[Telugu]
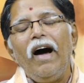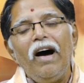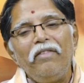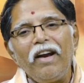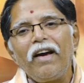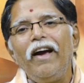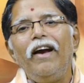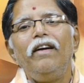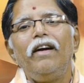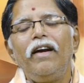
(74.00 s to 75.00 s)
ఆ వనంగా
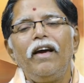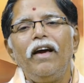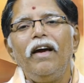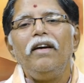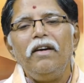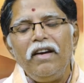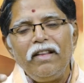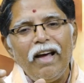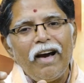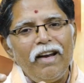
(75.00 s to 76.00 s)
ఏంటంటే
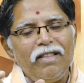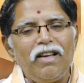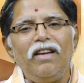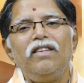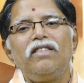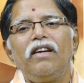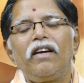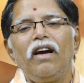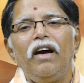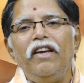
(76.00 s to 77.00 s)
ఇందాక నేను
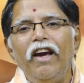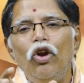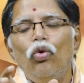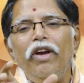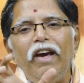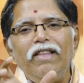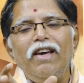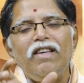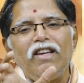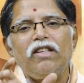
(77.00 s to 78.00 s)
తెలియజేసినట్టుగా ఏనుగు
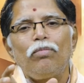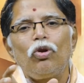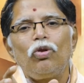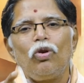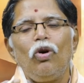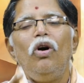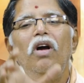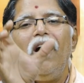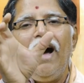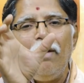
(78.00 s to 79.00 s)
ఏదైతే ఇష్టపడుతుందో
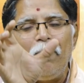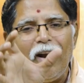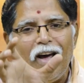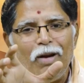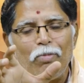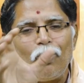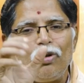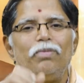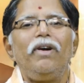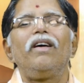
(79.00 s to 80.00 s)
ఆ ఫలాల్ని
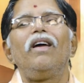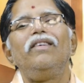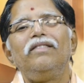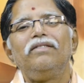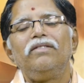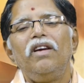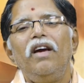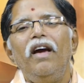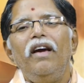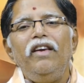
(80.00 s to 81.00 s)
పట్టుకొచ్చి పెట్టాలి
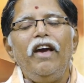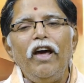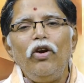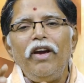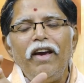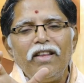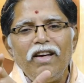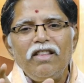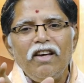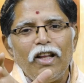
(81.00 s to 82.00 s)
ఏనుగు
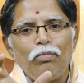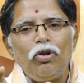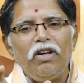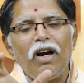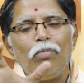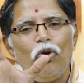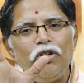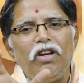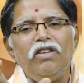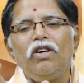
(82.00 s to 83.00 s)
ఏదైతే అద్భుతంగా
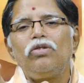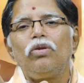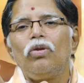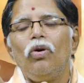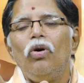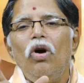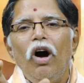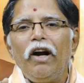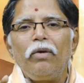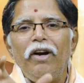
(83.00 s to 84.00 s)
భోజనం చేస్తుందో
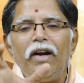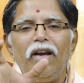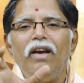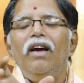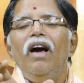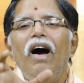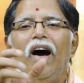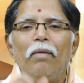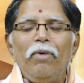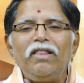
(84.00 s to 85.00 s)
అటువంటి
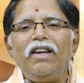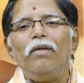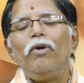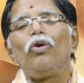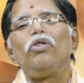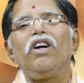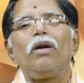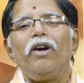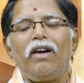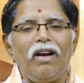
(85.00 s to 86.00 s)
ఆ పత్రిని పట్టుకొచ్చి
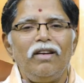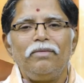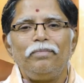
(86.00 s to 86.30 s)
అక్కడ పెట్టాలి